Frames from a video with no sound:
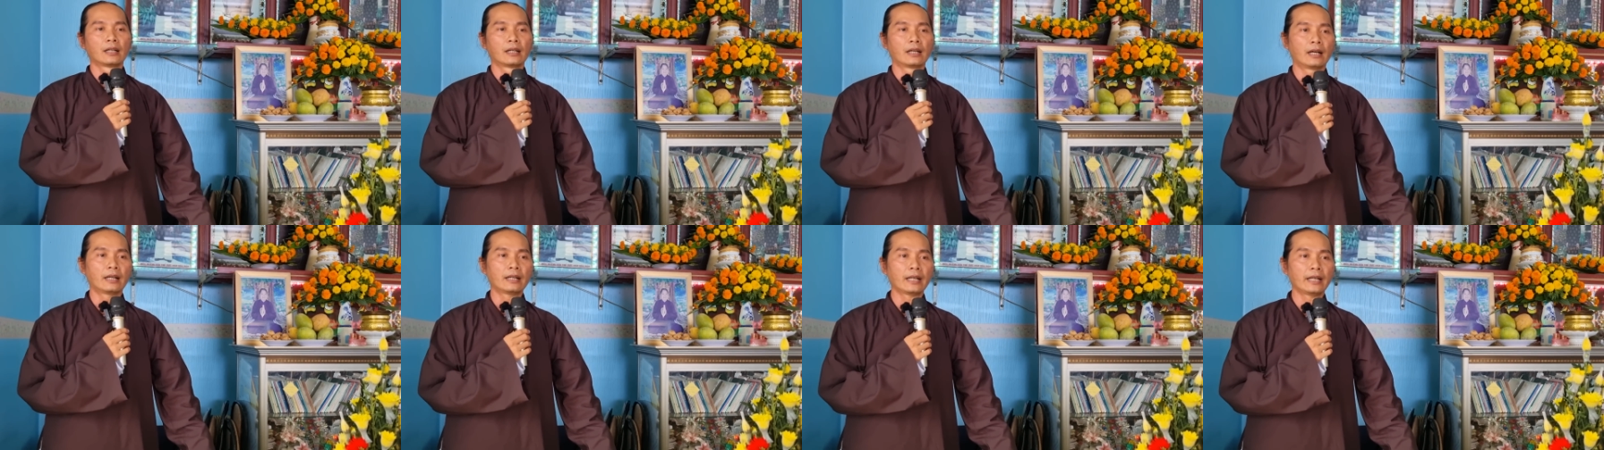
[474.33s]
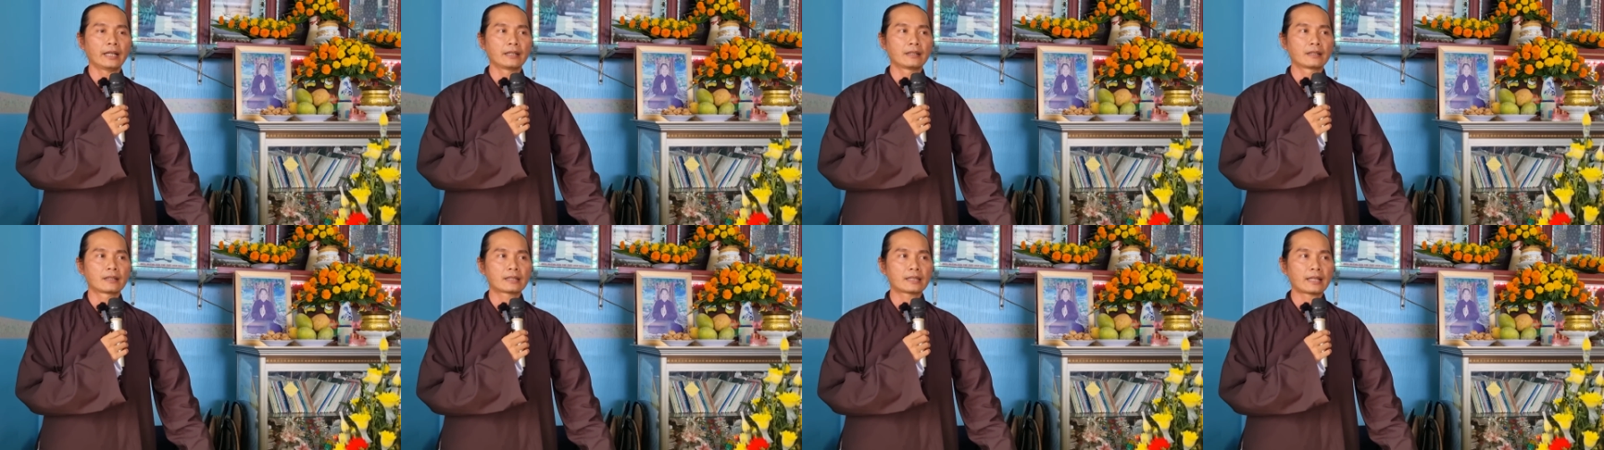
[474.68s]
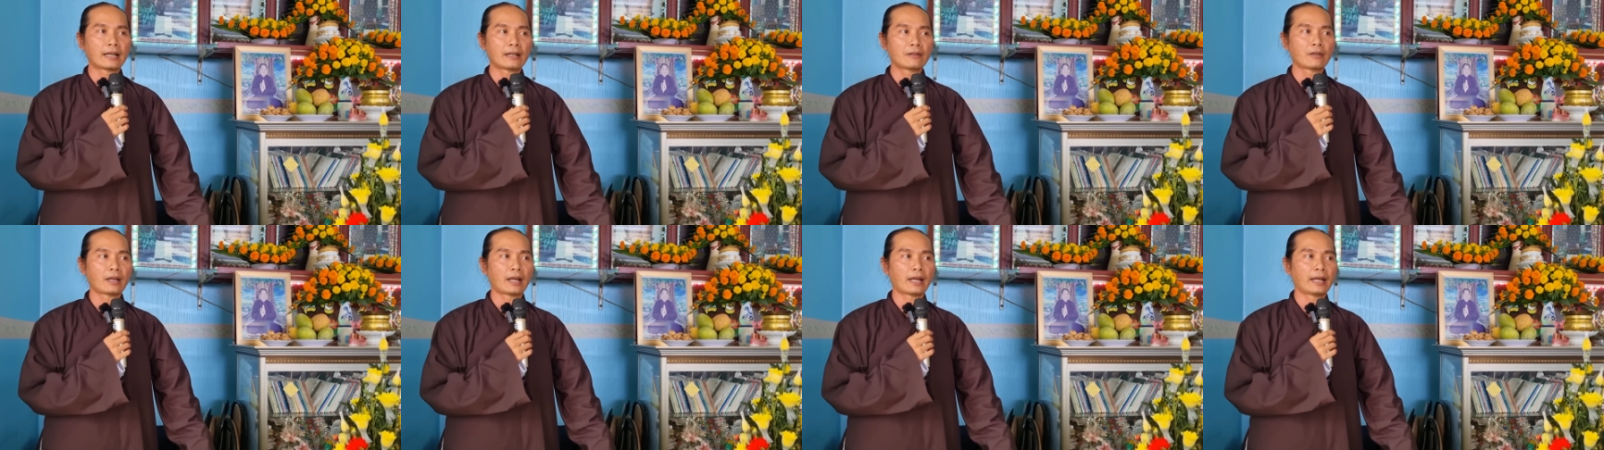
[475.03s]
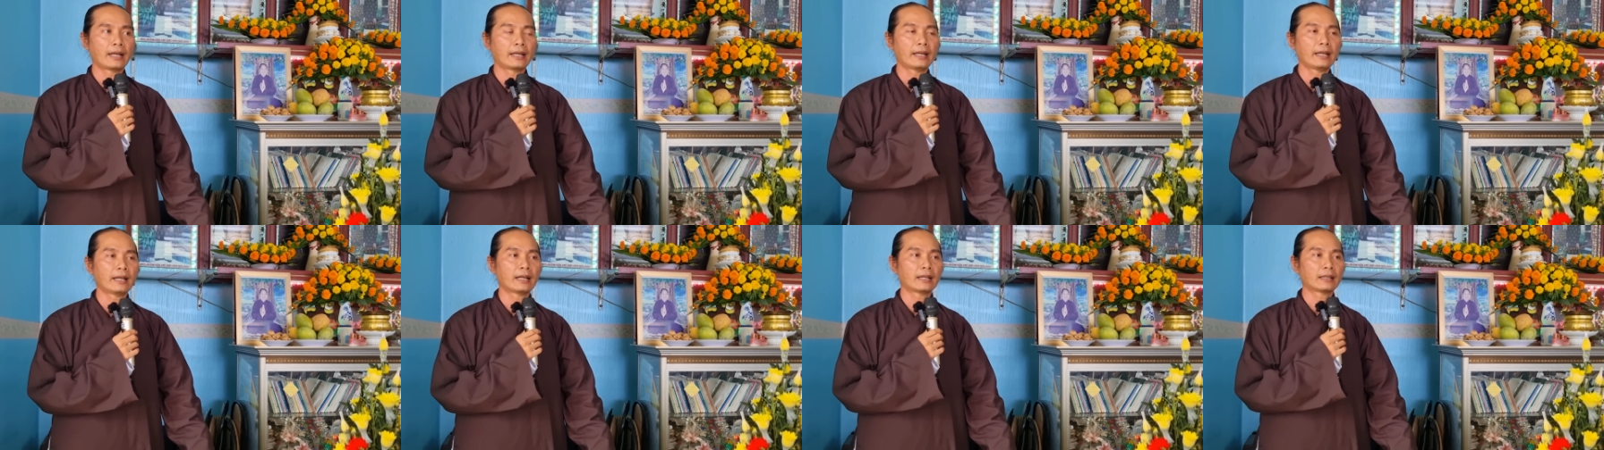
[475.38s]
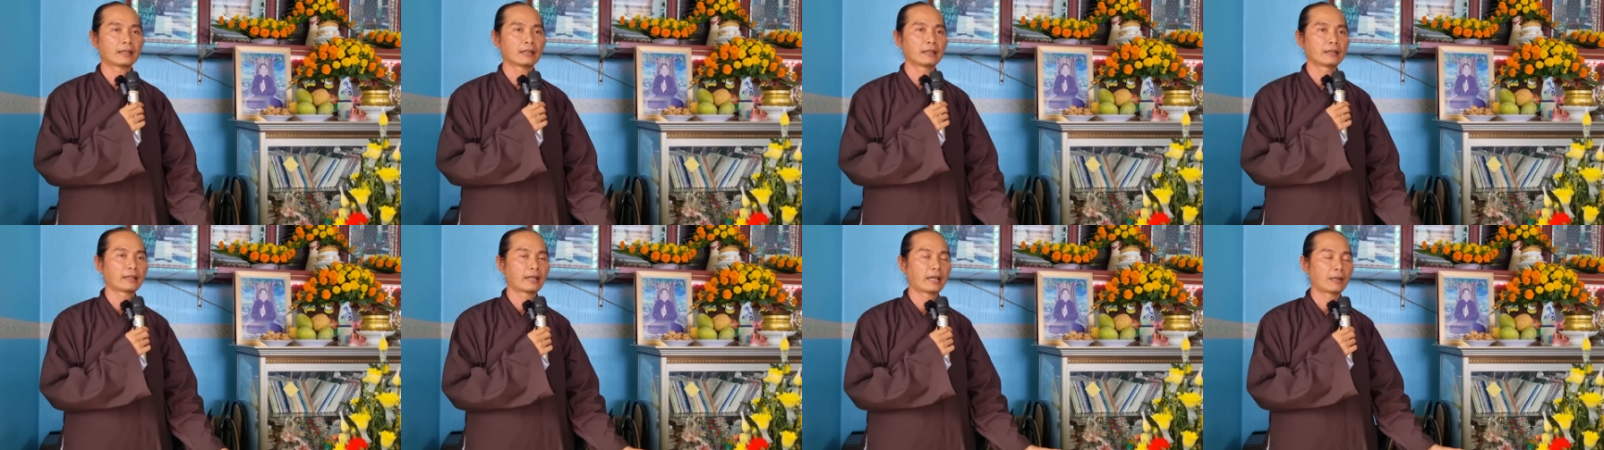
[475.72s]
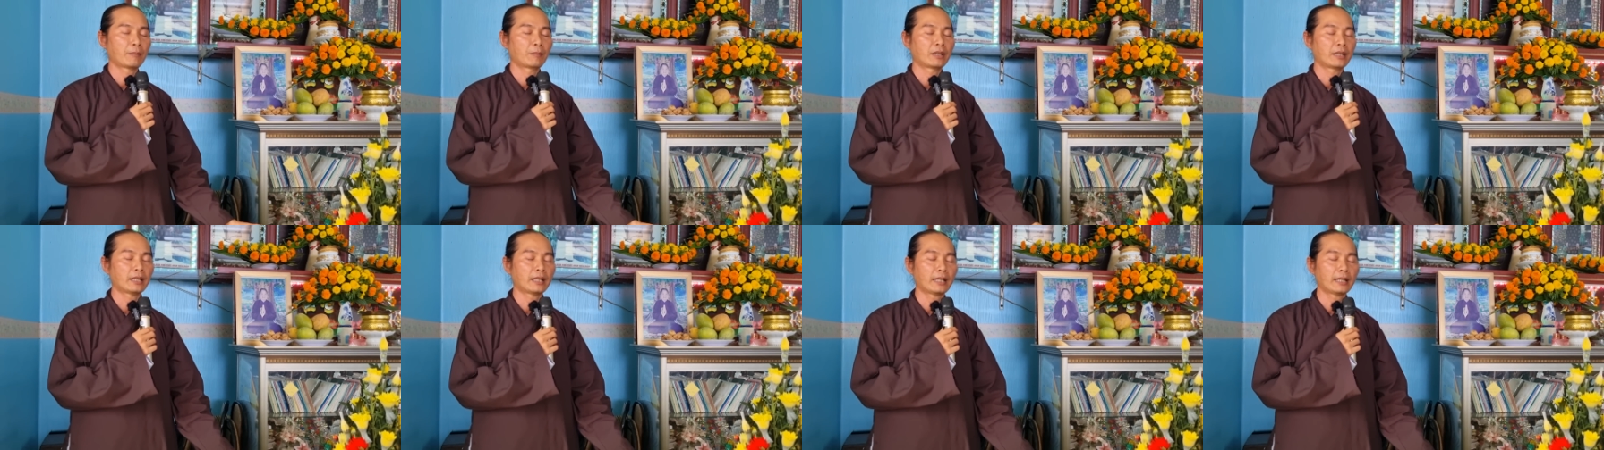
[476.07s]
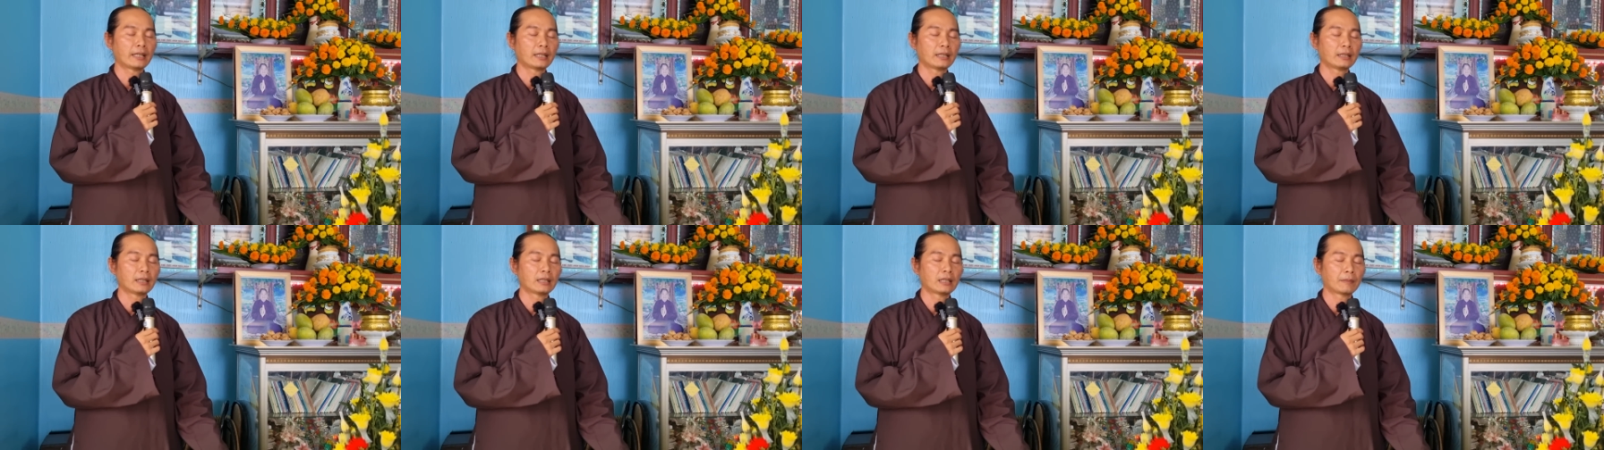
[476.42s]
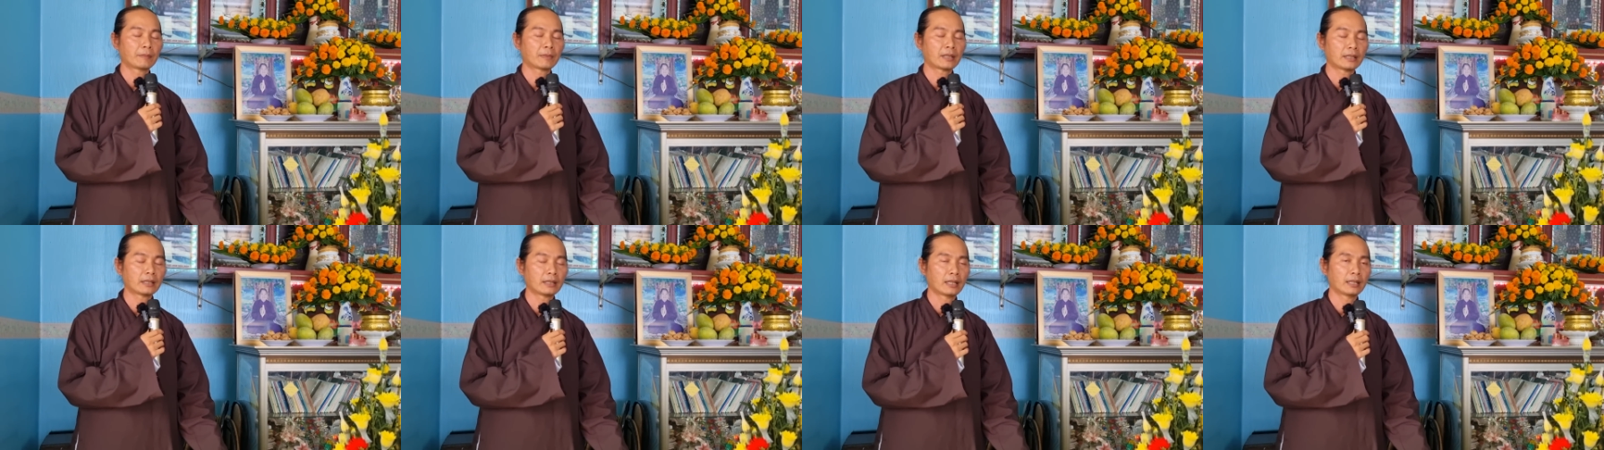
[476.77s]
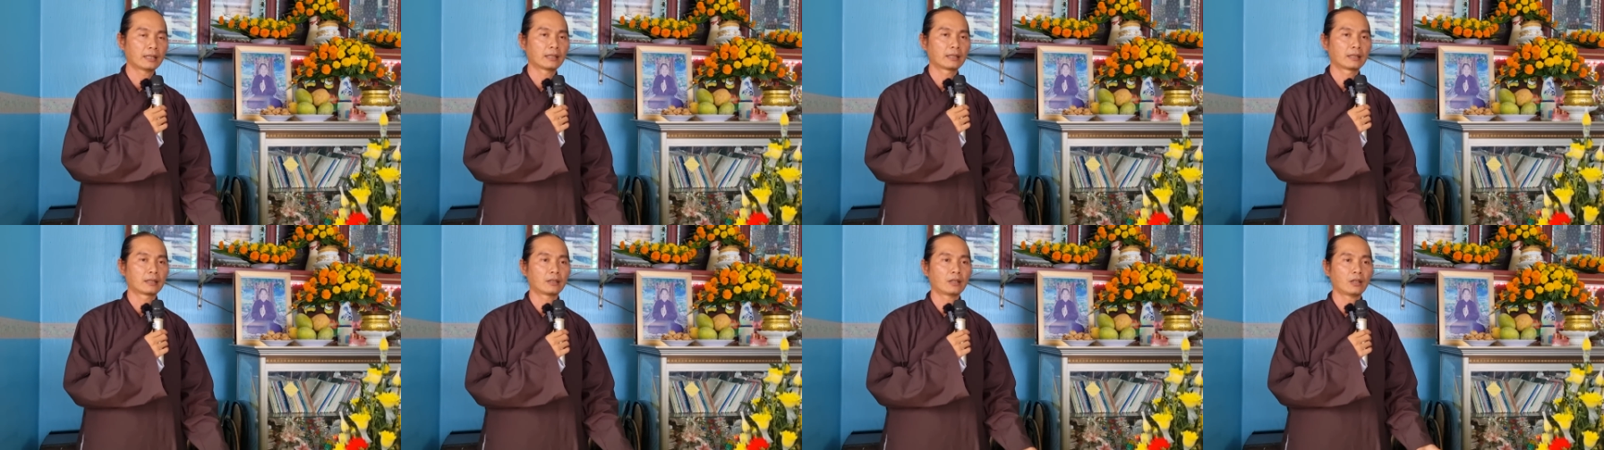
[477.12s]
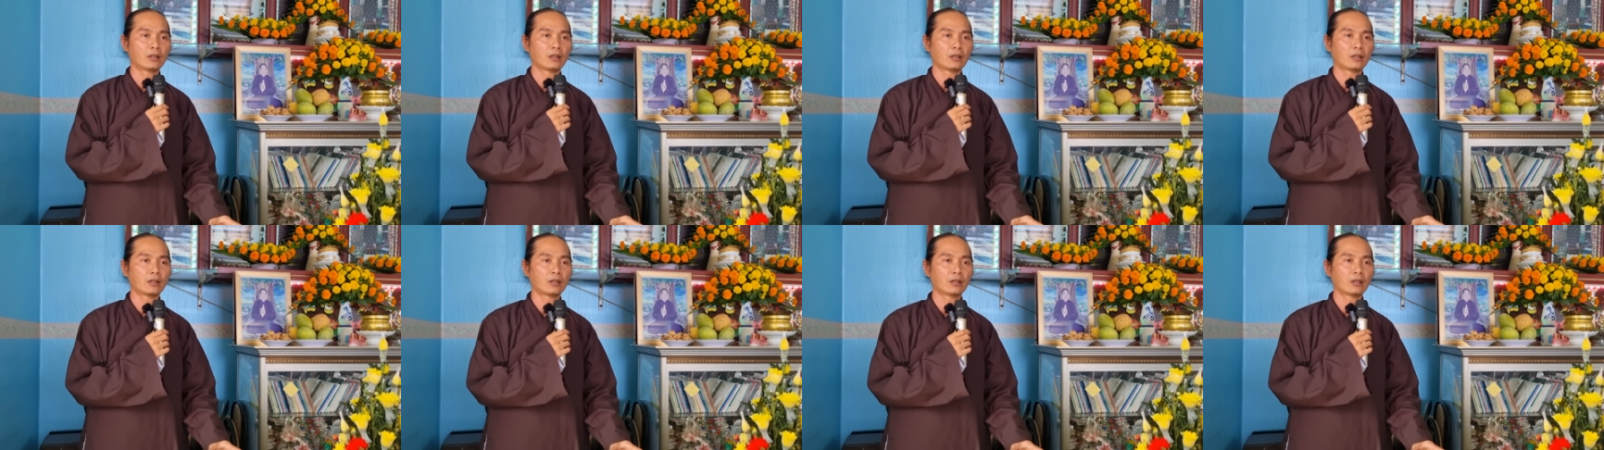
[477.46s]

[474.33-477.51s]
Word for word: Ở đây được sáu ngày ha, từ ngày mười hai tháng tư năm Canh Thìn